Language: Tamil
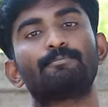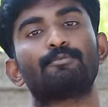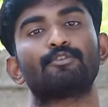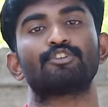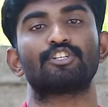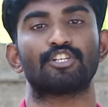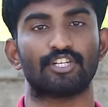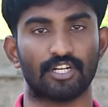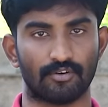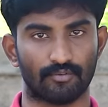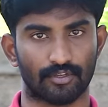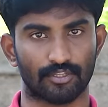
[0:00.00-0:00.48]
த
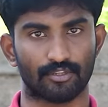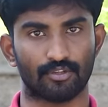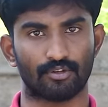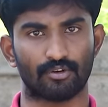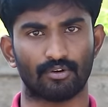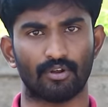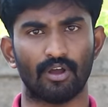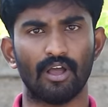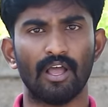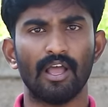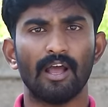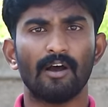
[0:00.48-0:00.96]
பொசிஷன்
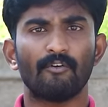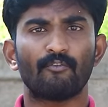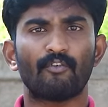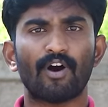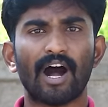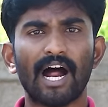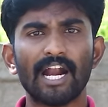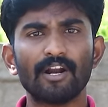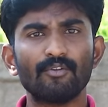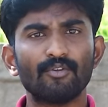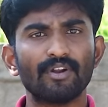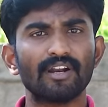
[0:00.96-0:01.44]
வந்துடணும்
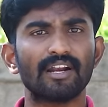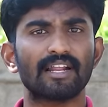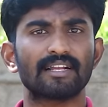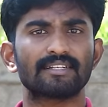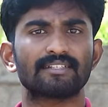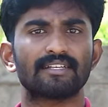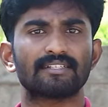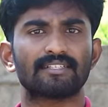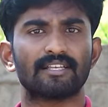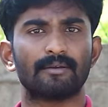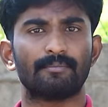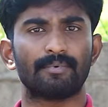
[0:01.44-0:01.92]
ஃபார்வர்ட்
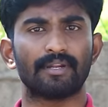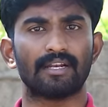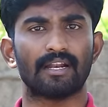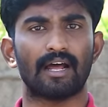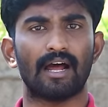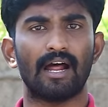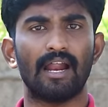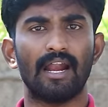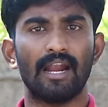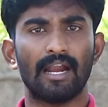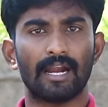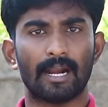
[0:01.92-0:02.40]
லங் செஸ்
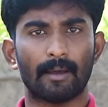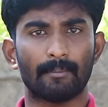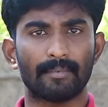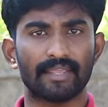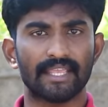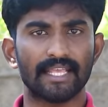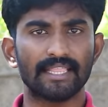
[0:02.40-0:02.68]
எப்படின்னா நம்ம